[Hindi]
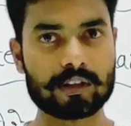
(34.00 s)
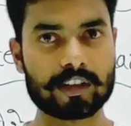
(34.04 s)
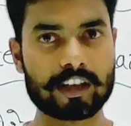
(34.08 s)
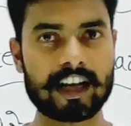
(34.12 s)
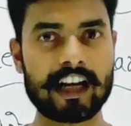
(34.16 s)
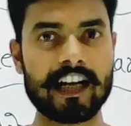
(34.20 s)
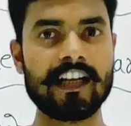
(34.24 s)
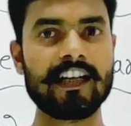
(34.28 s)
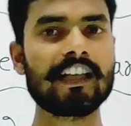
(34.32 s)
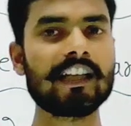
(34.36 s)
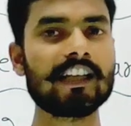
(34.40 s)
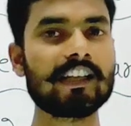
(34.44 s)

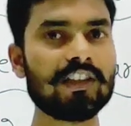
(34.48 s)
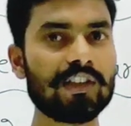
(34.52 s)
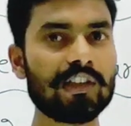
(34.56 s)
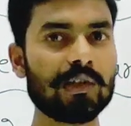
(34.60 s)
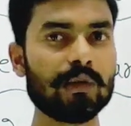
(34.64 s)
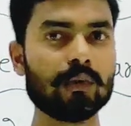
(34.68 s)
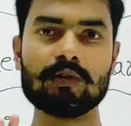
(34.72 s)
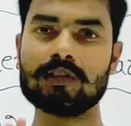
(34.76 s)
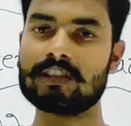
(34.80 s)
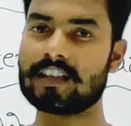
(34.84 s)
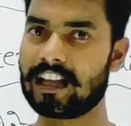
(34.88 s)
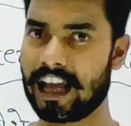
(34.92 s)
ट्रेंडिंग
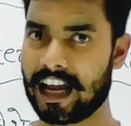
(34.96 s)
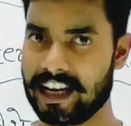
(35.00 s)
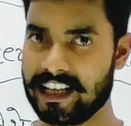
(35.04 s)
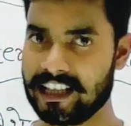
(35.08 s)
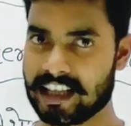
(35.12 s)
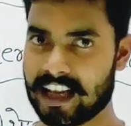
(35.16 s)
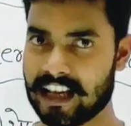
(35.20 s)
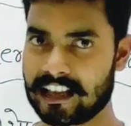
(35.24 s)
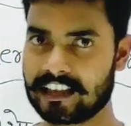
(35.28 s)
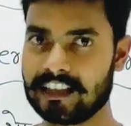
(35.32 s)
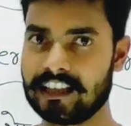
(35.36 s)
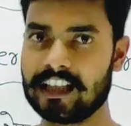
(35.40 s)
न्यूज लाई
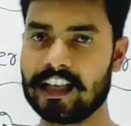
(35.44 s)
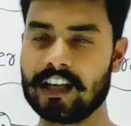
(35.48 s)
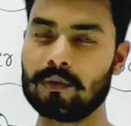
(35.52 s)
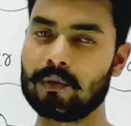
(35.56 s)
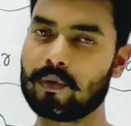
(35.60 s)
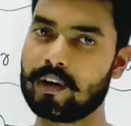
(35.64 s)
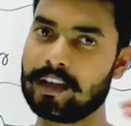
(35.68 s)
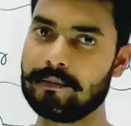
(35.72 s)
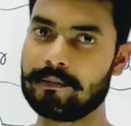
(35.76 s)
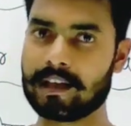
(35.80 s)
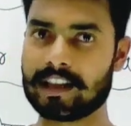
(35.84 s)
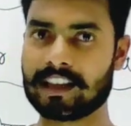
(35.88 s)
जाती है
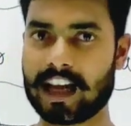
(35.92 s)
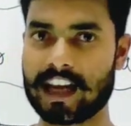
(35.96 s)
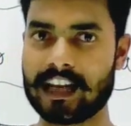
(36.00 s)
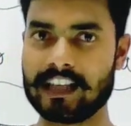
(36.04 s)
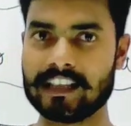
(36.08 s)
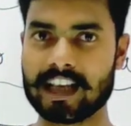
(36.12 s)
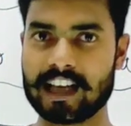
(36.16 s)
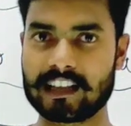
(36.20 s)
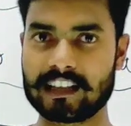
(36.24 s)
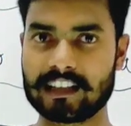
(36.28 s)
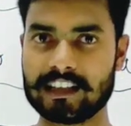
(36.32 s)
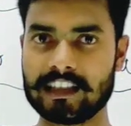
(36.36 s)
वही बताई
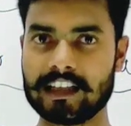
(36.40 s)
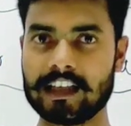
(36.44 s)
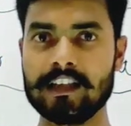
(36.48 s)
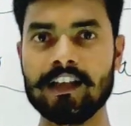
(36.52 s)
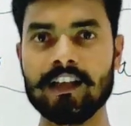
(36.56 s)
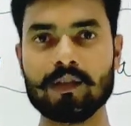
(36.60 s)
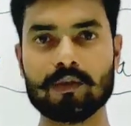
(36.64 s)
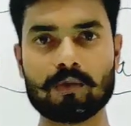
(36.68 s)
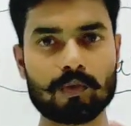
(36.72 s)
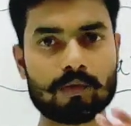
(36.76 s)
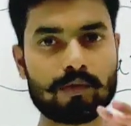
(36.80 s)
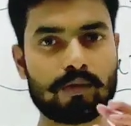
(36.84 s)
जाती है
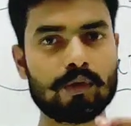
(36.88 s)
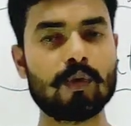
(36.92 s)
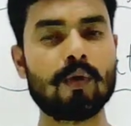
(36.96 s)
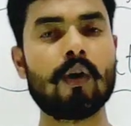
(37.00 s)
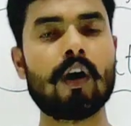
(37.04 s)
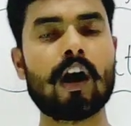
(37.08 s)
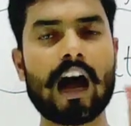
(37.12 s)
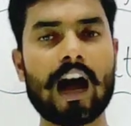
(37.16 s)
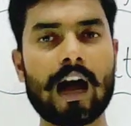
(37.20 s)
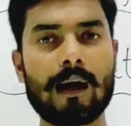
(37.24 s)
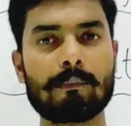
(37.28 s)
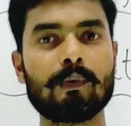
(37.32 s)
तो जो
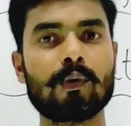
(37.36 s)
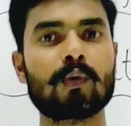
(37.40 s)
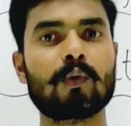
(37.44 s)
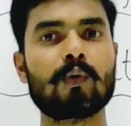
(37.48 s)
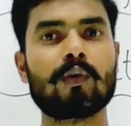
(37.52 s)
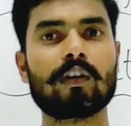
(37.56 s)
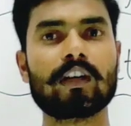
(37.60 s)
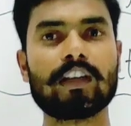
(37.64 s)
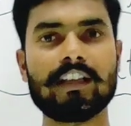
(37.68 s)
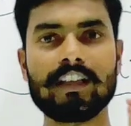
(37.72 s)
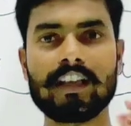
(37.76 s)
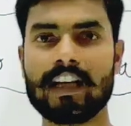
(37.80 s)
आप लोगों
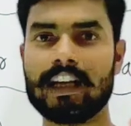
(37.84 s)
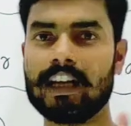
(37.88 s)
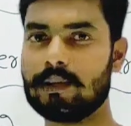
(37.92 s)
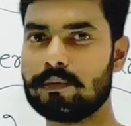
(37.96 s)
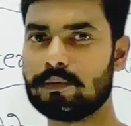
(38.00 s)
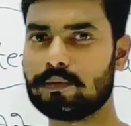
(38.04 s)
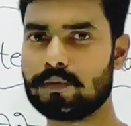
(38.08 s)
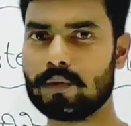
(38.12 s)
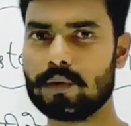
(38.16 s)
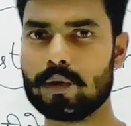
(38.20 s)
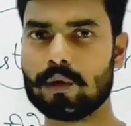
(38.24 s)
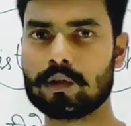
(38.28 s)
के लिए
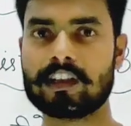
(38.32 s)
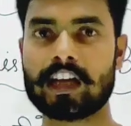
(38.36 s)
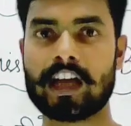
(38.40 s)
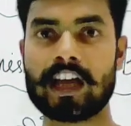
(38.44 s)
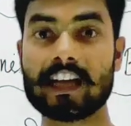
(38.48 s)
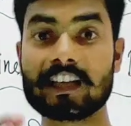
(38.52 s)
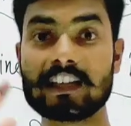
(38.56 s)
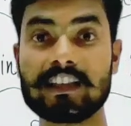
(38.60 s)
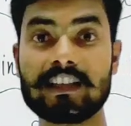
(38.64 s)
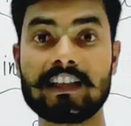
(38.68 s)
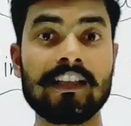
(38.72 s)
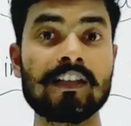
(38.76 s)
हेल्पफुल होता
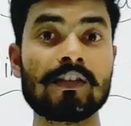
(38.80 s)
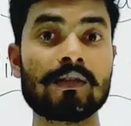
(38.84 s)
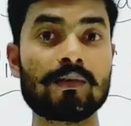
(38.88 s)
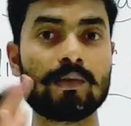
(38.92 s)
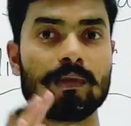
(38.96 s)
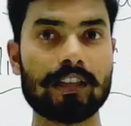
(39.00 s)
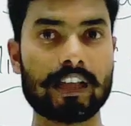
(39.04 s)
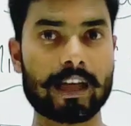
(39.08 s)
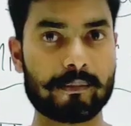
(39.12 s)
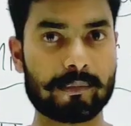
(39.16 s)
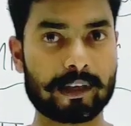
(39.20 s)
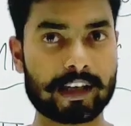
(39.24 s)
है कि देश
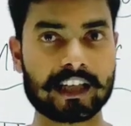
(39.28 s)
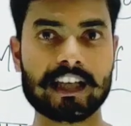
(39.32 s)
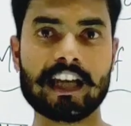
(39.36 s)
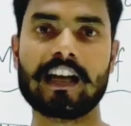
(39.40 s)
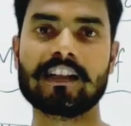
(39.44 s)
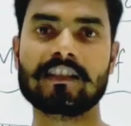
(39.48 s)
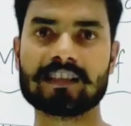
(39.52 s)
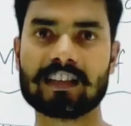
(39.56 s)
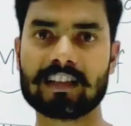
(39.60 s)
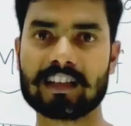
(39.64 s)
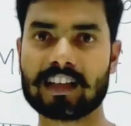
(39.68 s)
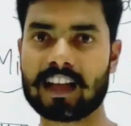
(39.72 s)
दुनिया में क्या
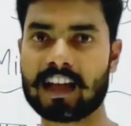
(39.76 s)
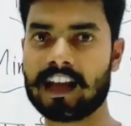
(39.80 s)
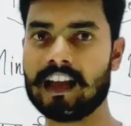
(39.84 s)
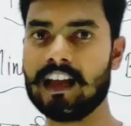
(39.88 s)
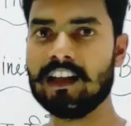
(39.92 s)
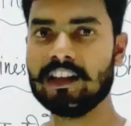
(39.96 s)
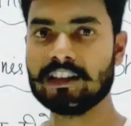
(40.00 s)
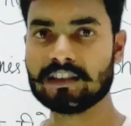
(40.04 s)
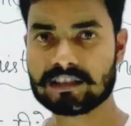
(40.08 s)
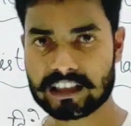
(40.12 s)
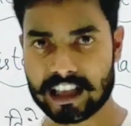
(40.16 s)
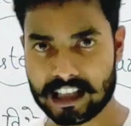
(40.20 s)
चल रहा
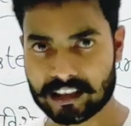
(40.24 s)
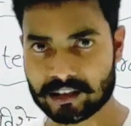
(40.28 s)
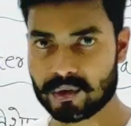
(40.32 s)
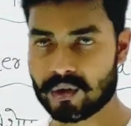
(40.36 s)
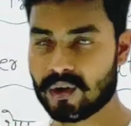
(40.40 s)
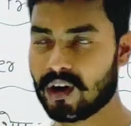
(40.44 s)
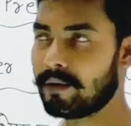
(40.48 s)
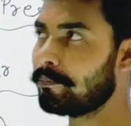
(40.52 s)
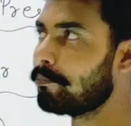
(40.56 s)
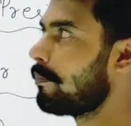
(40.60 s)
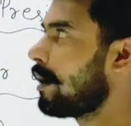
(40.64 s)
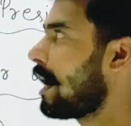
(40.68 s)
है
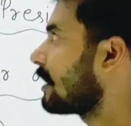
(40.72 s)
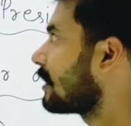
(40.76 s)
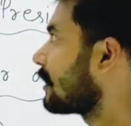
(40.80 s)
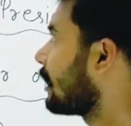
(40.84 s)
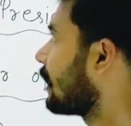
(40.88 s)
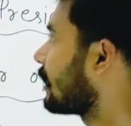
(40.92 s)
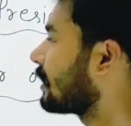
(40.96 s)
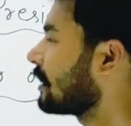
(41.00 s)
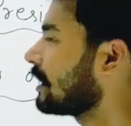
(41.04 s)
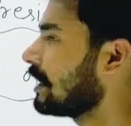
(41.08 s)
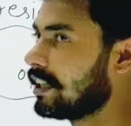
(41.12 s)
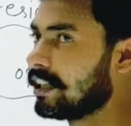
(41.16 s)
साथियों हम बात
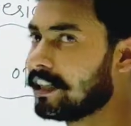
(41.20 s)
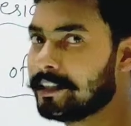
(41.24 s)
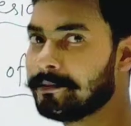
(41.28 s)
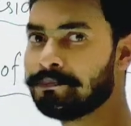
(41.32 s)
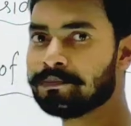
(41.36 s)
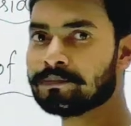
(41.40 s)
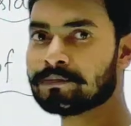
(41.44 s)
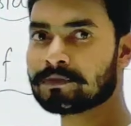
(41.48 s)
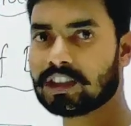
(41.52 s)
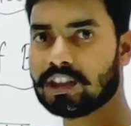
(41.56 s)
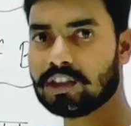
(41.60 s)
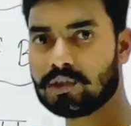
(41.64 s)
करते हैं
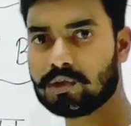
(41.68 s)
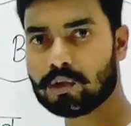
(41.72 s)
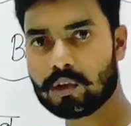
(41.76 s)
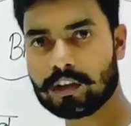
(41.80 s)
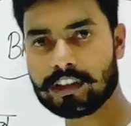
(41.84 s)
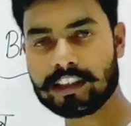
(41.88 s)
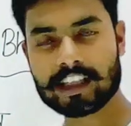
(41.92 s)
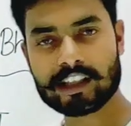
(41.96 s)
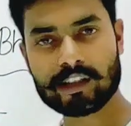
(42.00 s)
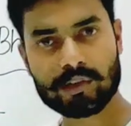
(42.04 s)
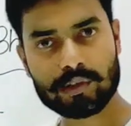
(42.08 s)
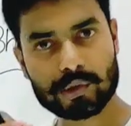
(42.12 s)
कि जो
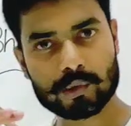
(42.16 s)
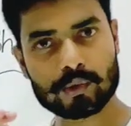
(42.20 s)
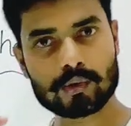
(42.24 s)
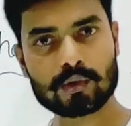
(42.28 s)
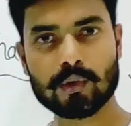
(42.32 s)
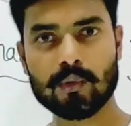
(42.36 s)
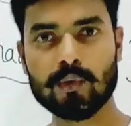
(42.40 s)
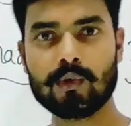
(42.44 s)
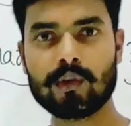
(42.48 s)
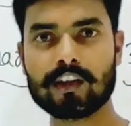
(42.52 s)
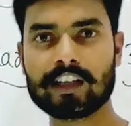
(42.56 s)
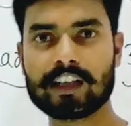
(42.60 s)
ये न्यूज
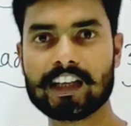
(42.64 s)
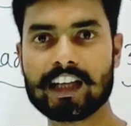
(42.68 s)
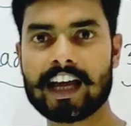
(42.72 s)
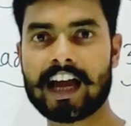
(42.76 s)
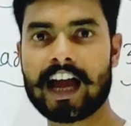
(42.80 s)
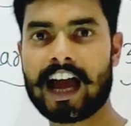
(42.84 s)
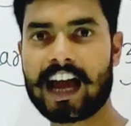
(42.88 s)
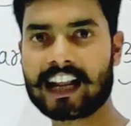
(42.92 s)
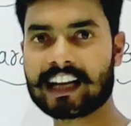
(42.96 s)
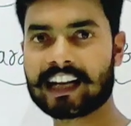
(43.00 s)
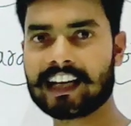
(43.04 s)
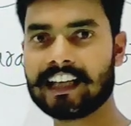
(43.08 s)
उड़ के
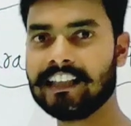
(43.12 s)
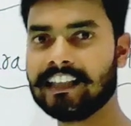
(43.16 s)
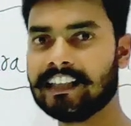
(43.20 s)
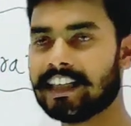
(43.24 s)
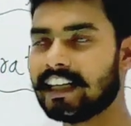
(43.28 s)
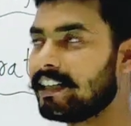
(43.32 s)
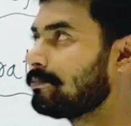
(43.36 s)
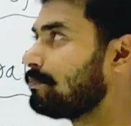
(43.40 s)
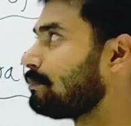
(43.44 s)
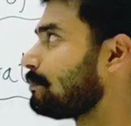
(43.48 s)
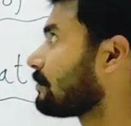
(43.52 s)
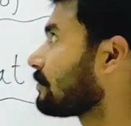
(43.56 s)
आ रही
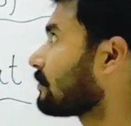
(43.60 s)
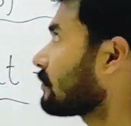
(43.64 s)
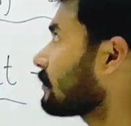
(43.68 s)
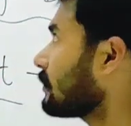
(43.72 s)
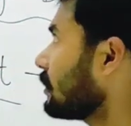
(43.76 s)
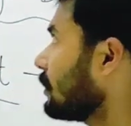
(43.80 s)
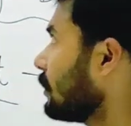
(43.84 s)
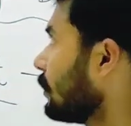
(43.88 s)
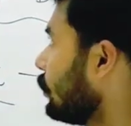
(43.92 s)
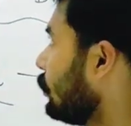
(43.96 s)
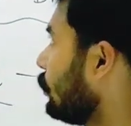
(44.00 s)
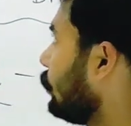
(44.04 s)
है
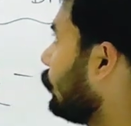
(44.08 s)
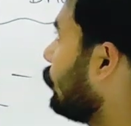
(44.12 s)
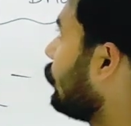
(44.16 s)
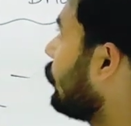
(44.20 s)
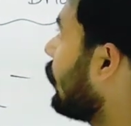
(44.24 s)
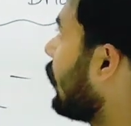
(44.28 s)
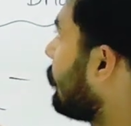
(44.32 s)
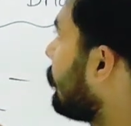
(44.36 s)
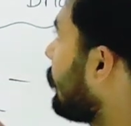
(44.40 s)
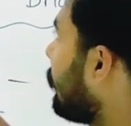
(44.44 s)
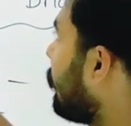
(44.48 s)
यूएन